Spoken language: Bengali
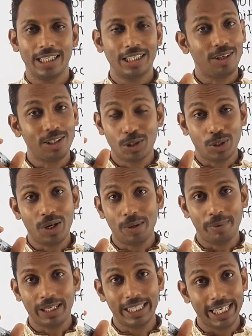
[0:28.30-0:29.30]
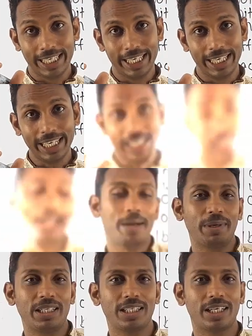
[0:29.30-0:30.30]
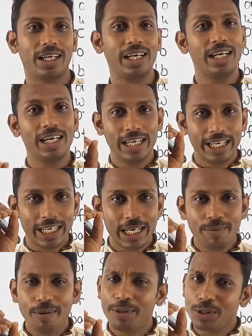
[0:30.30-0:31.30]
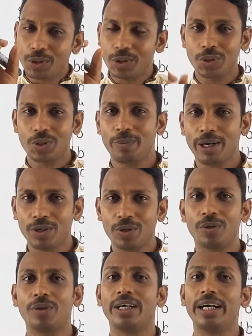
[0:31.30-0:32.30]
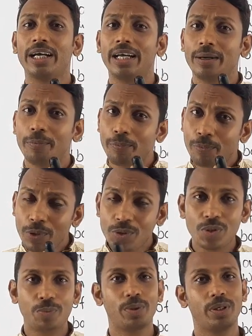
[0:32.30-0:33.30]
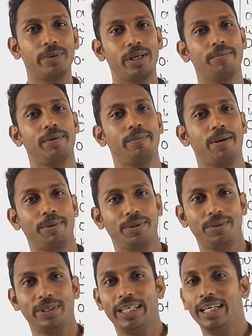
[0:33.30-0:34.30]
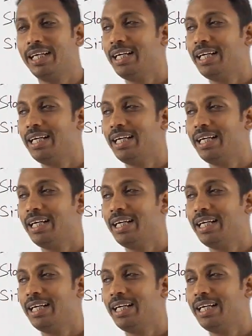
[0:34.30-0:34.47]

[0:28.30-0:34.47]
তাহলে চলো আমরা দেখি গ্রামার ছাড়া কিভাবে ছোট ছোট বাক্য প্রচুর পরিমাণে আমরা ব্যবহার করি